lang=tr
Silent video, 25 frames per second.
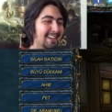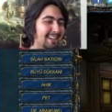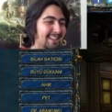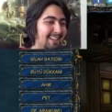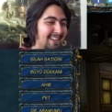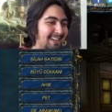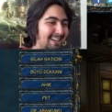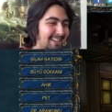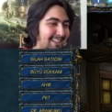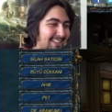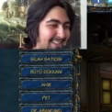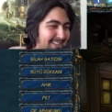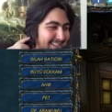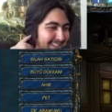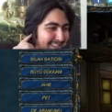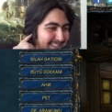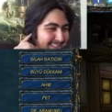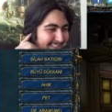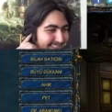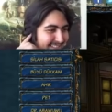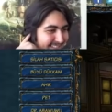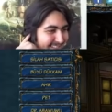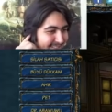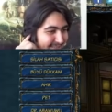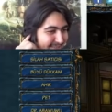ne kadar can
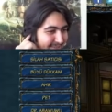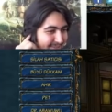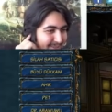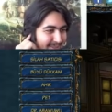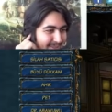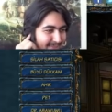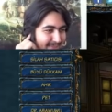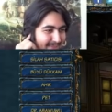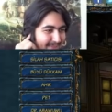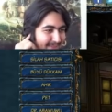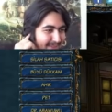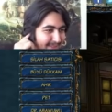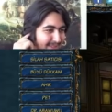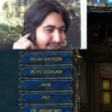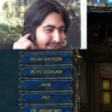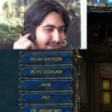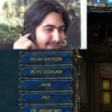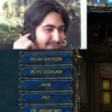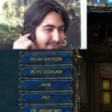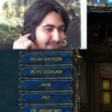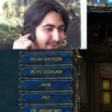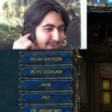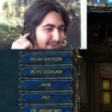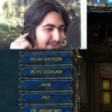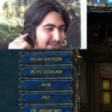sıkıcı bir durum.
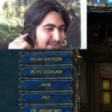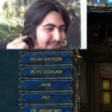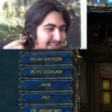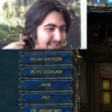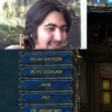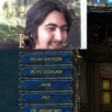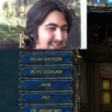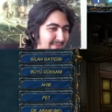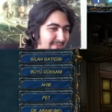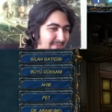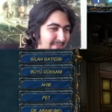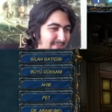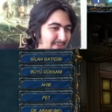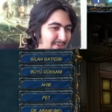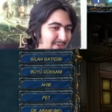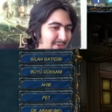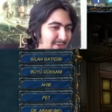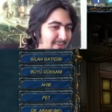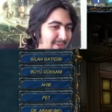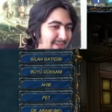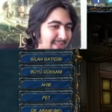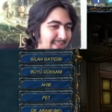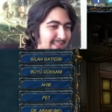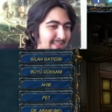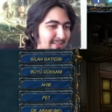Bu özel yerin büyülü
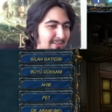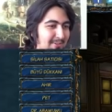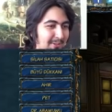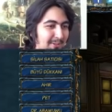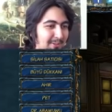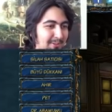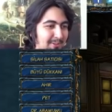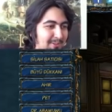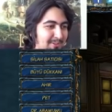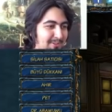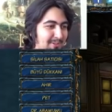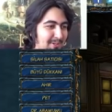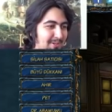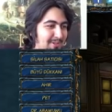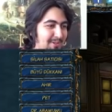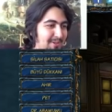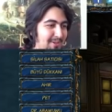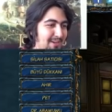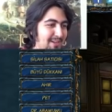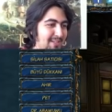bir etkisi olduğu söyleniyor.